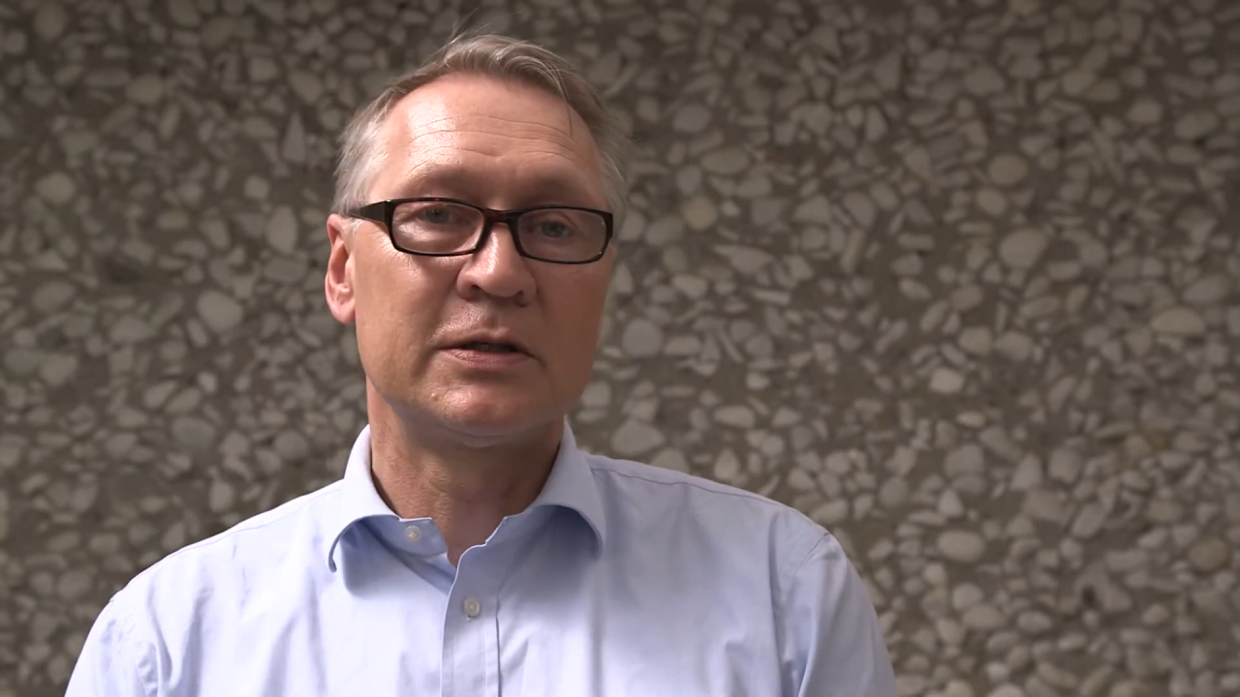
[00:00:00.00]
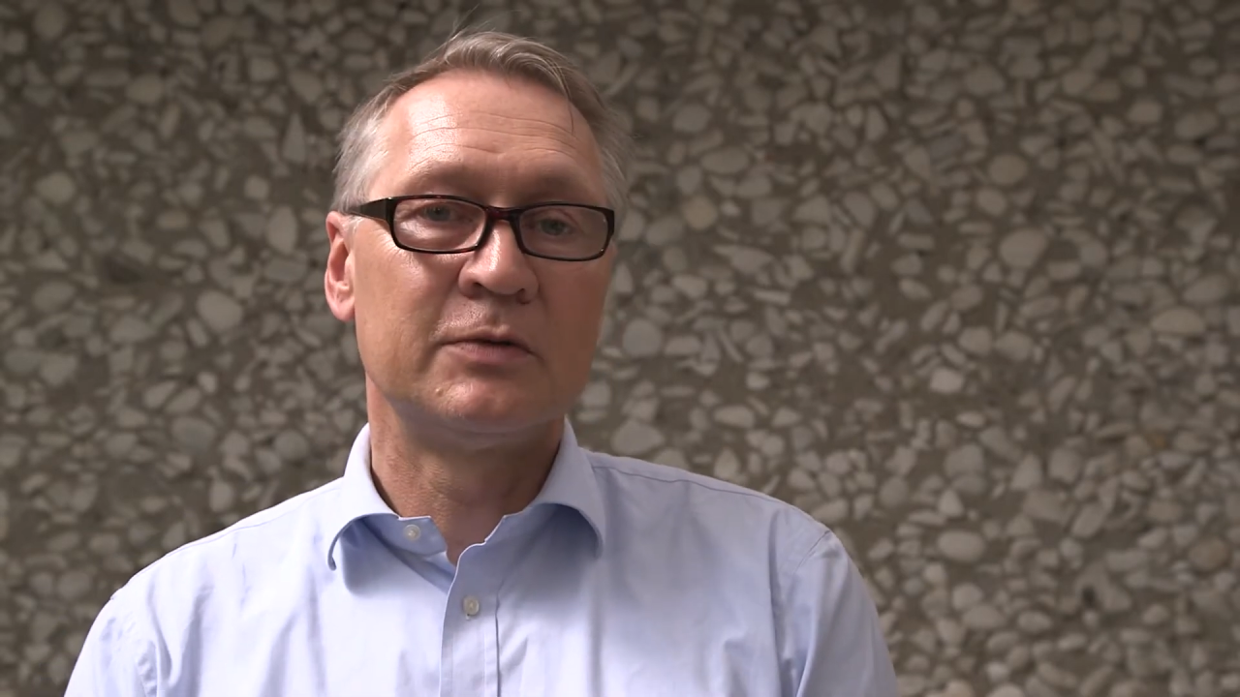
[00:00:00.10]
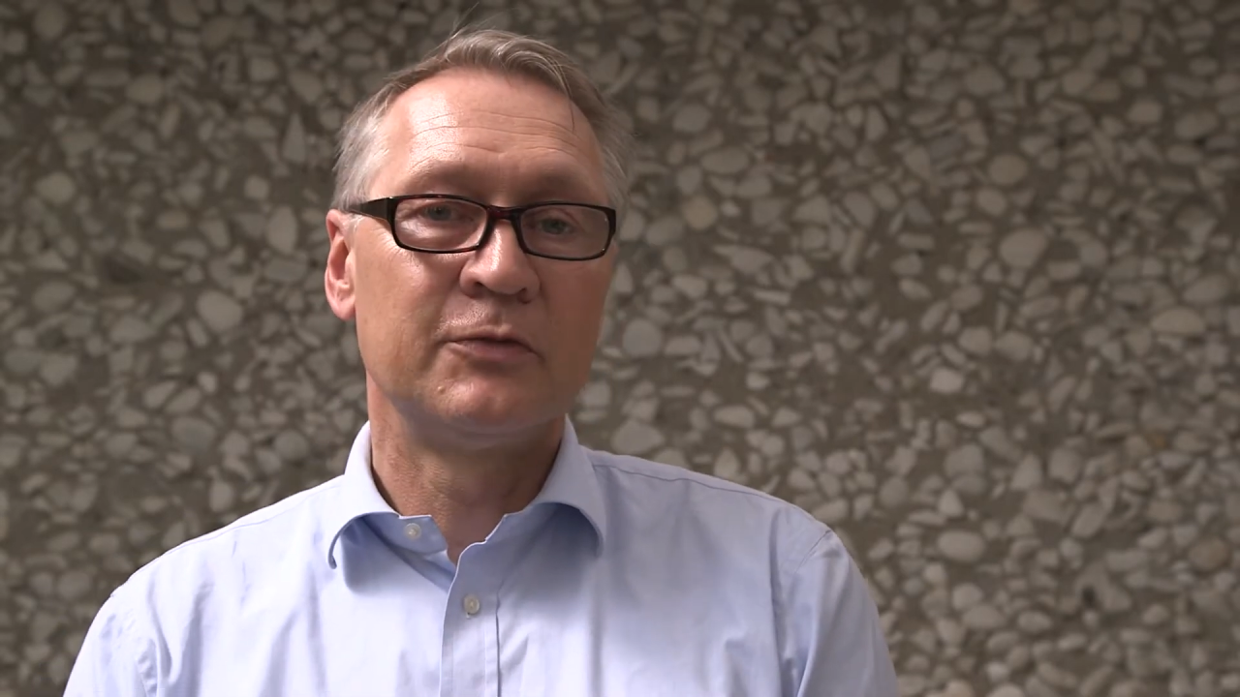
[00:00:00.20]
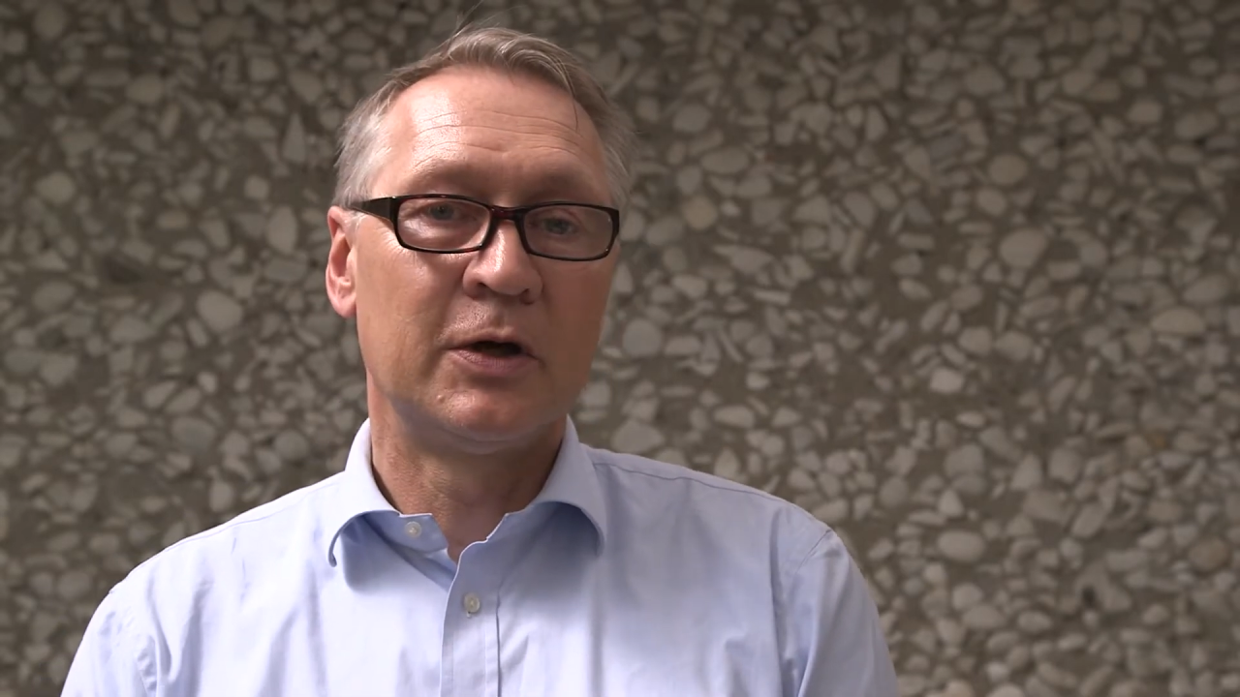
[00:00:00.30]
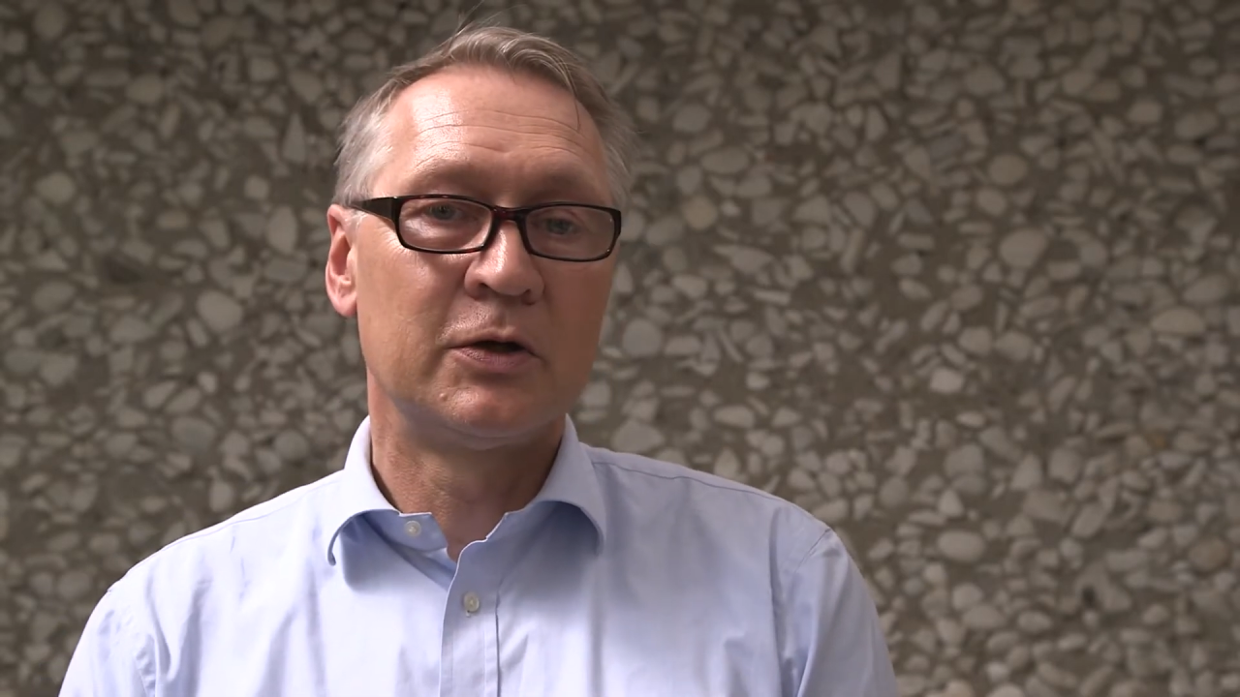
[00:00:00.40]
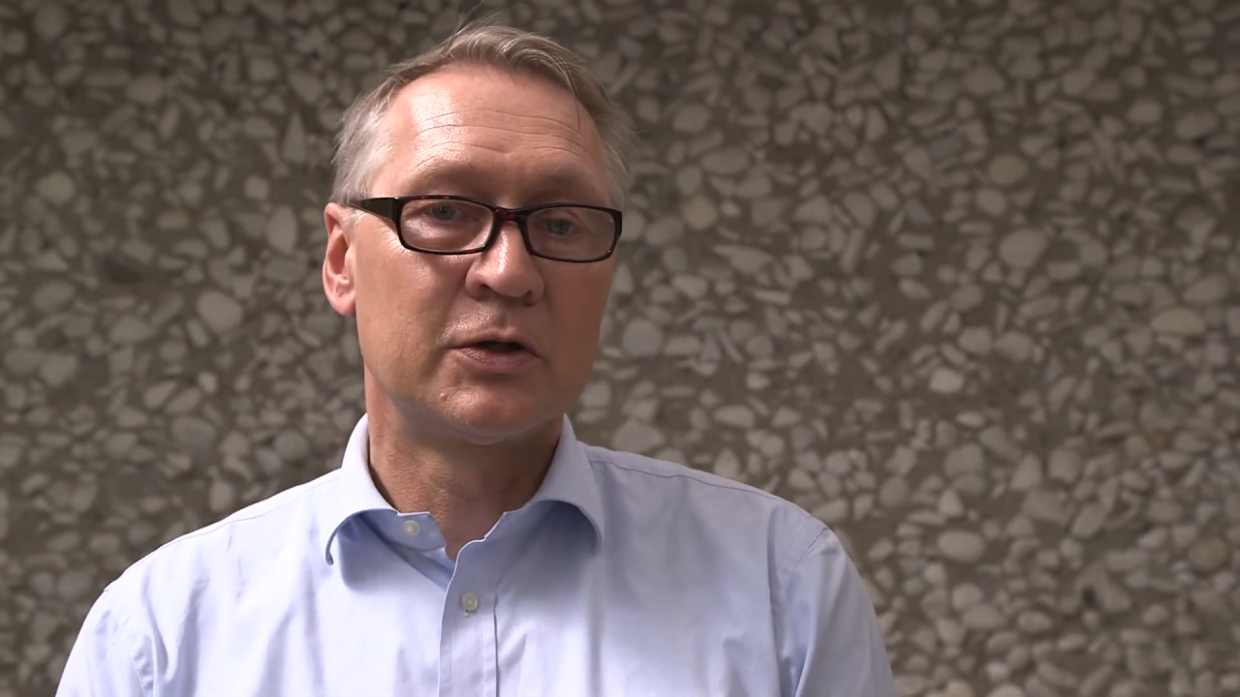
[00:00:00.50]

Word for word: das haben wir auch